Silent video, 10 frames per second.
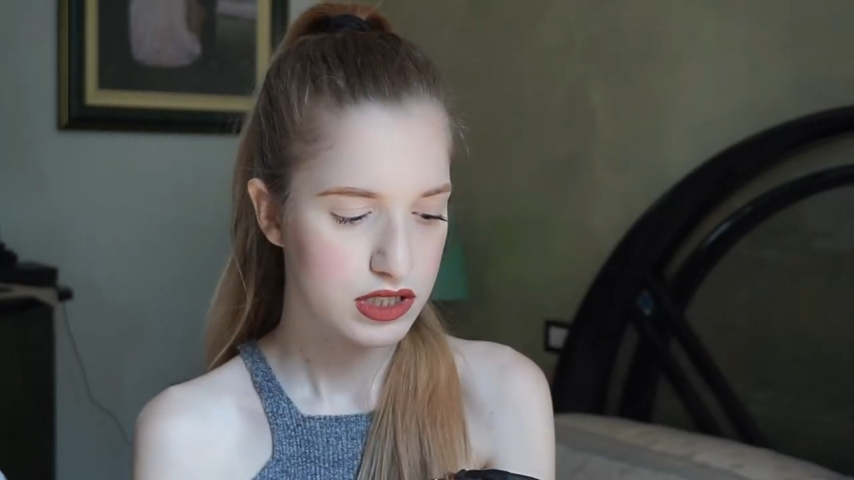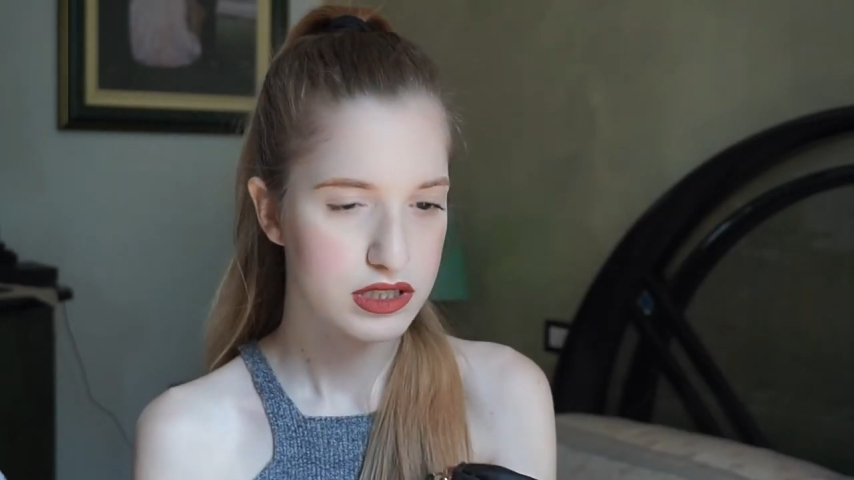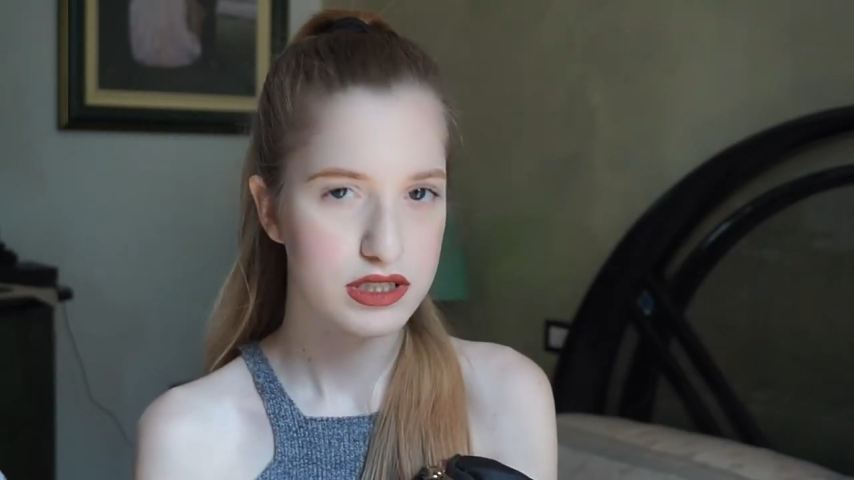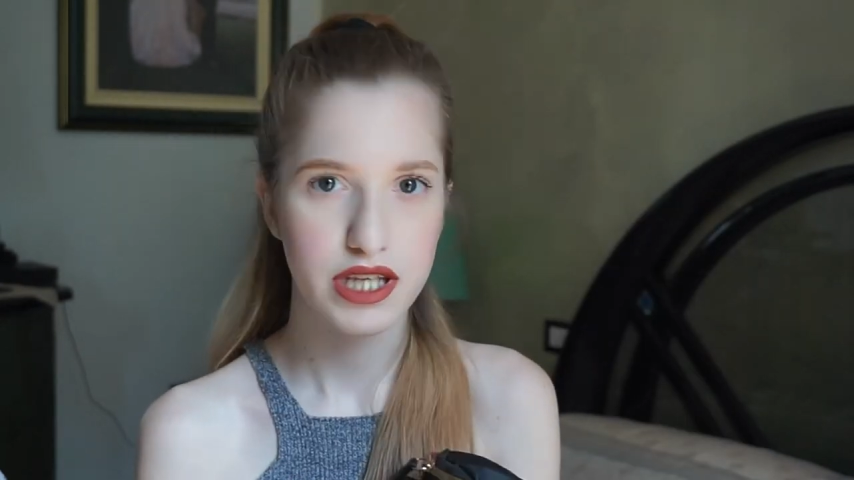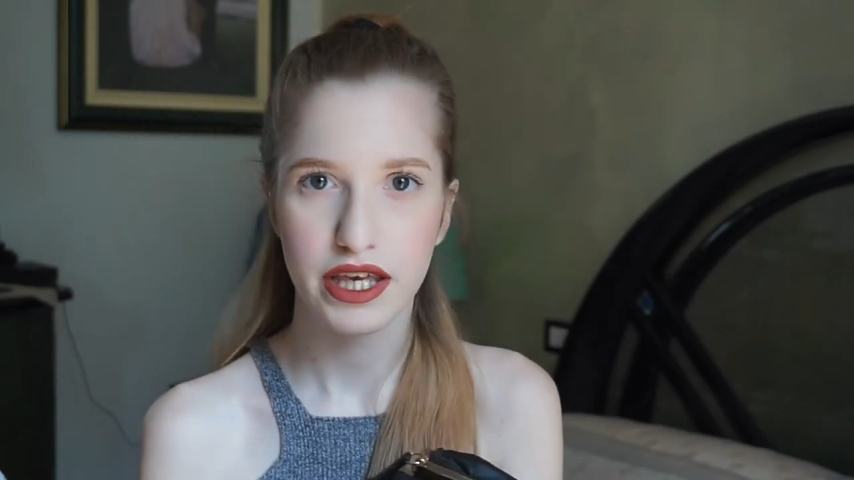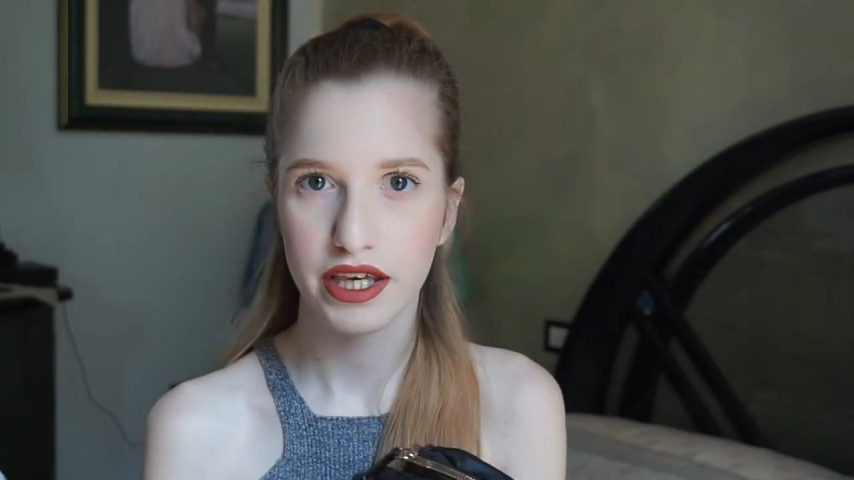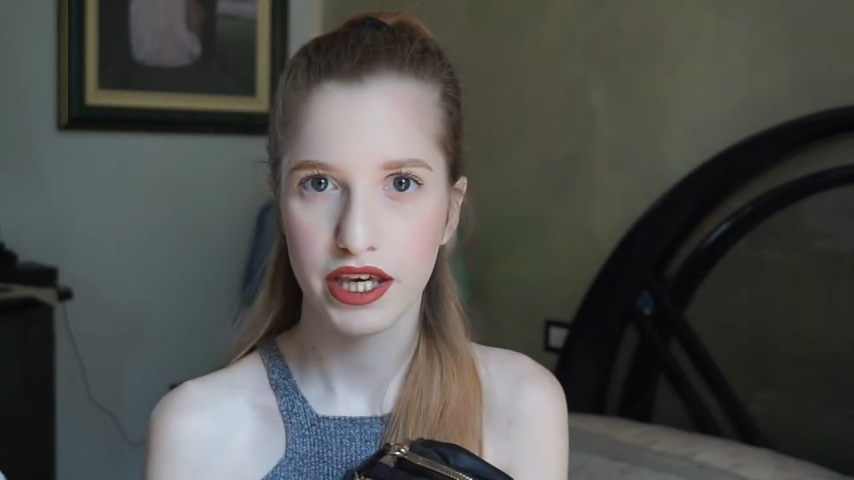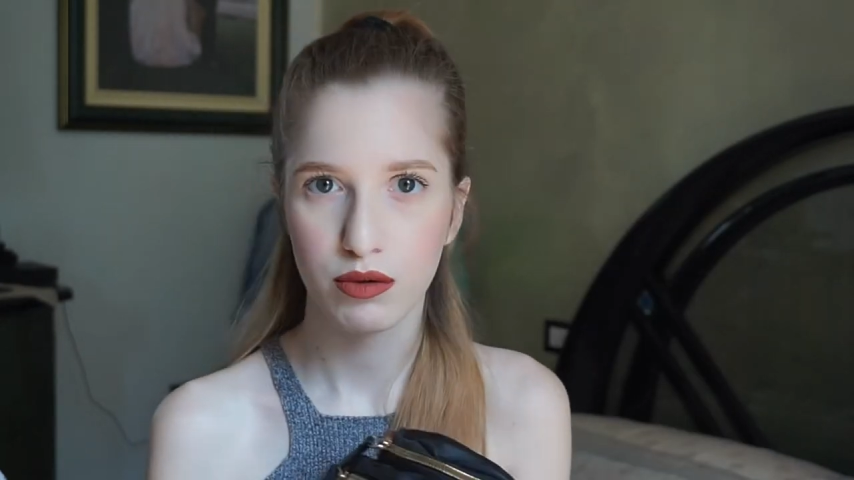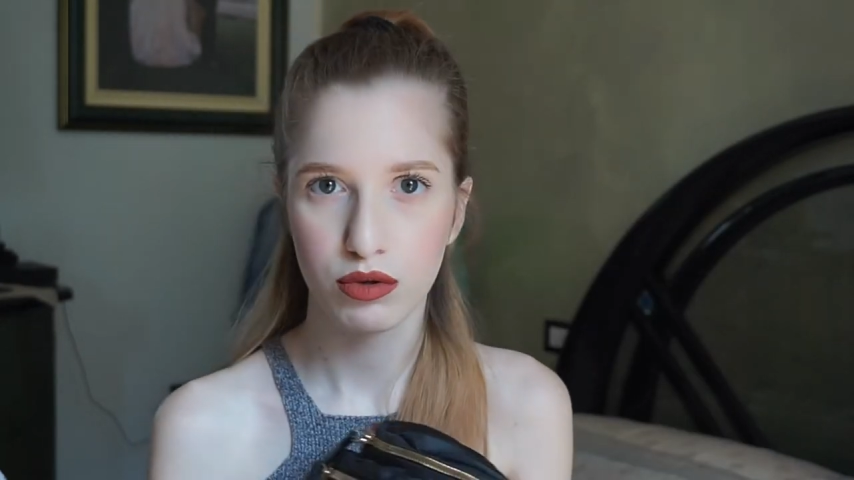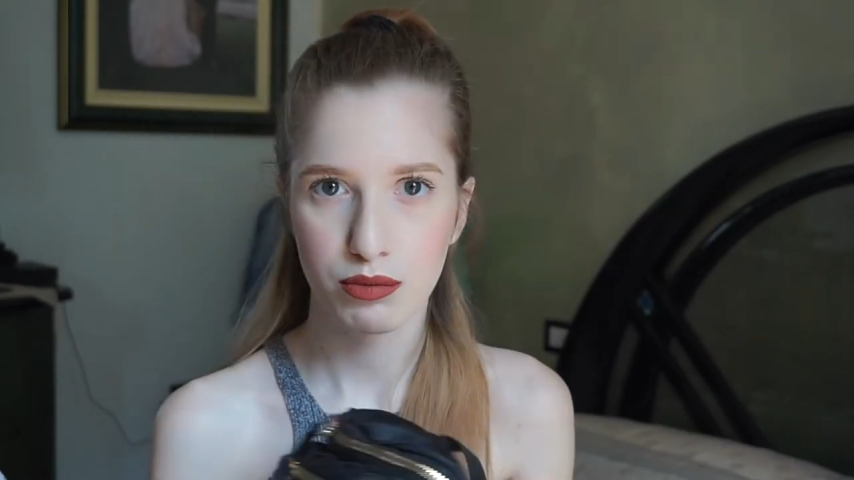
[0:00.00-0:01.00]

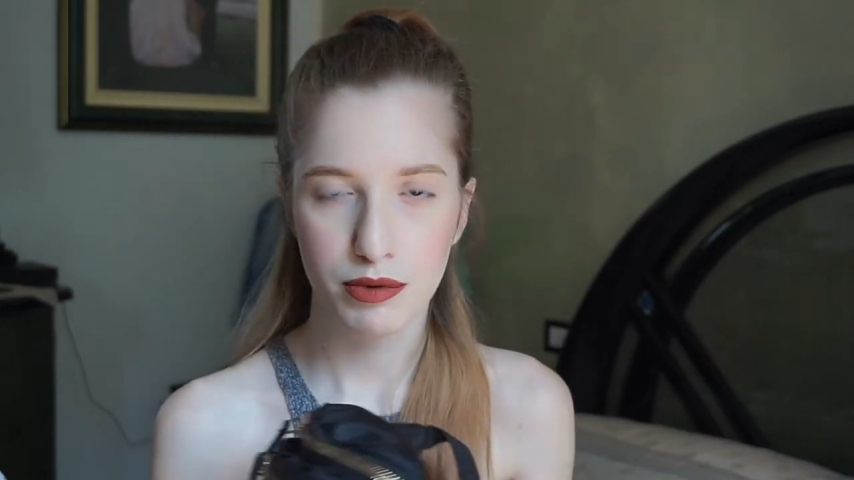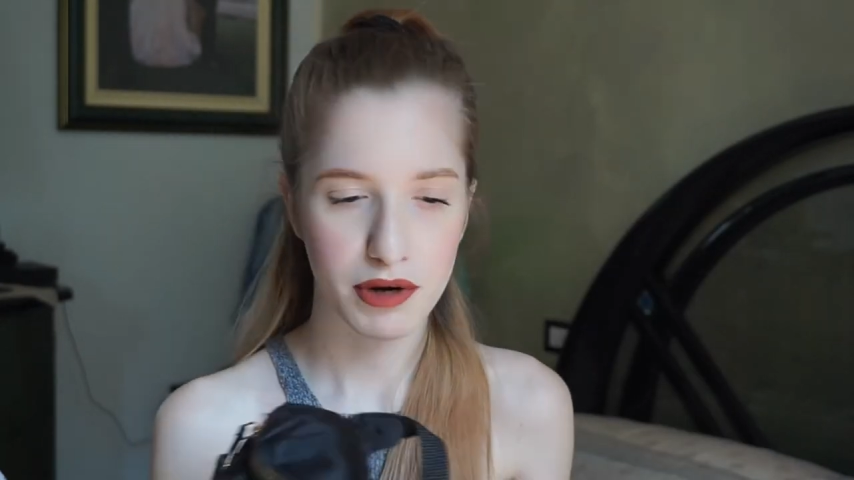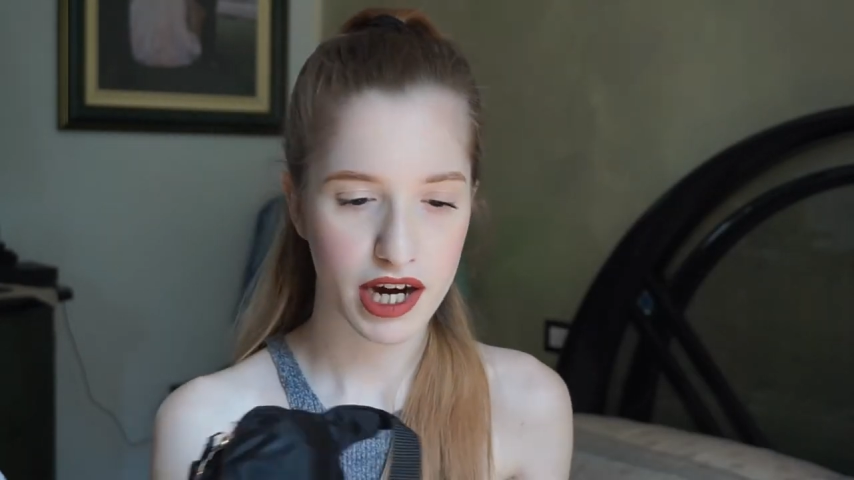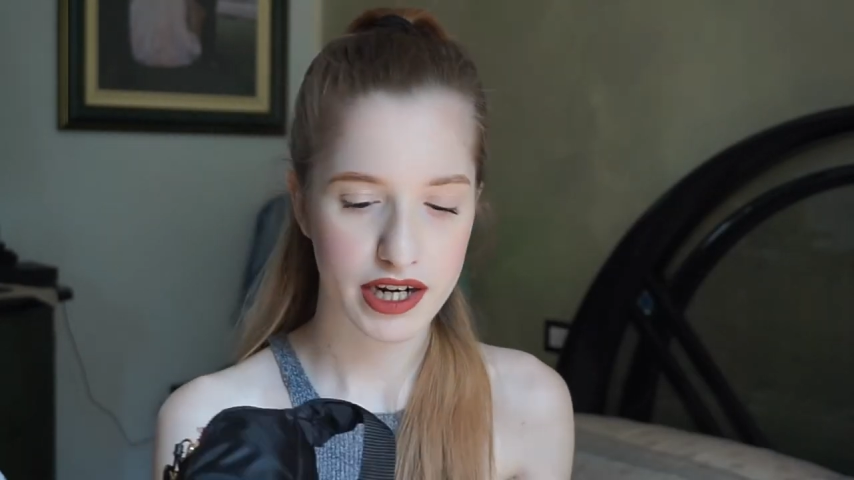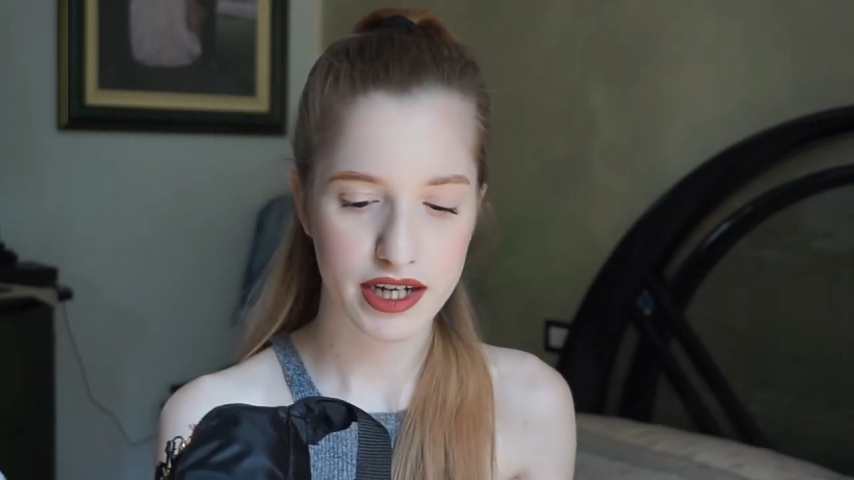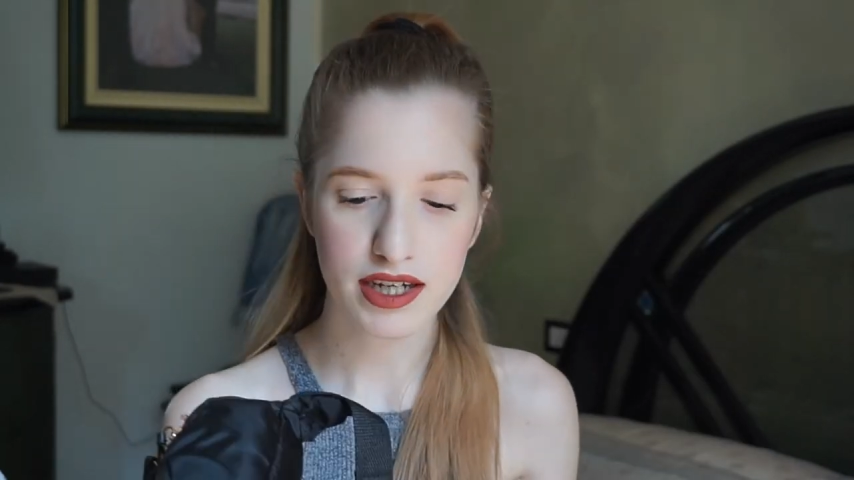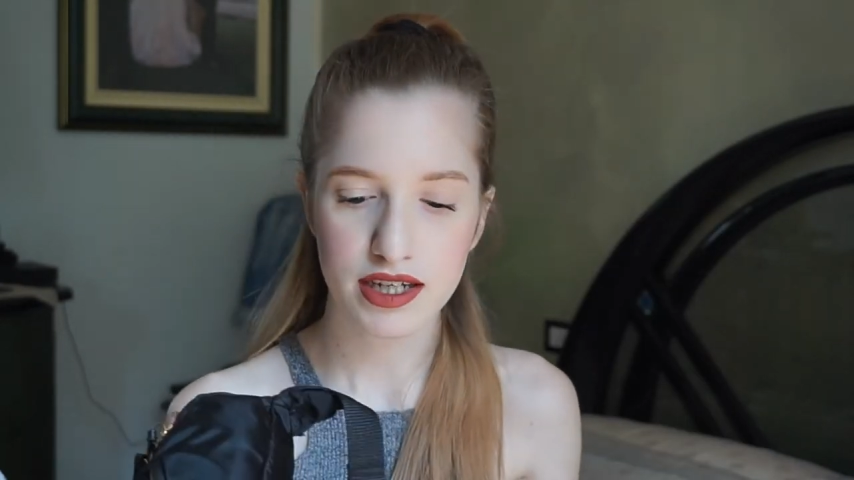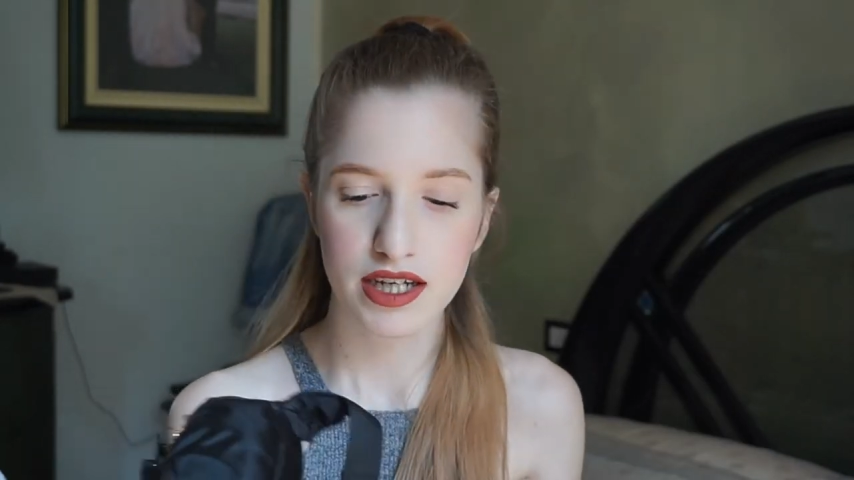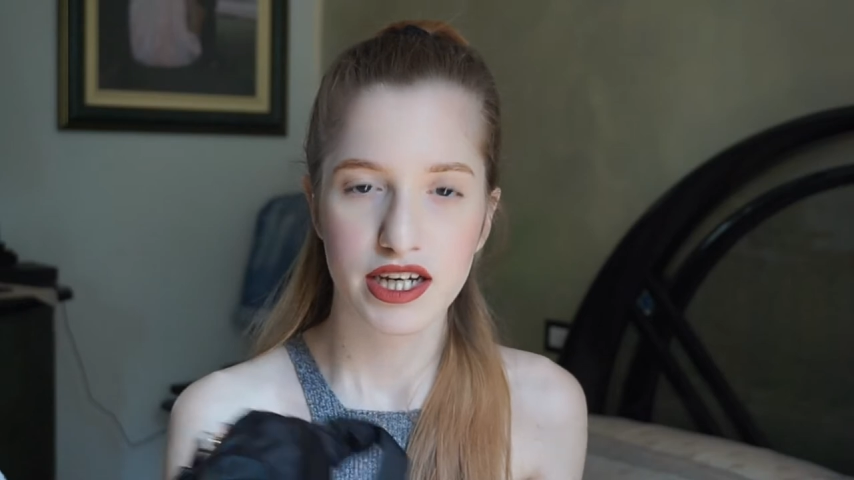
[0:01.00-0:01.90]
6 euro mi pare,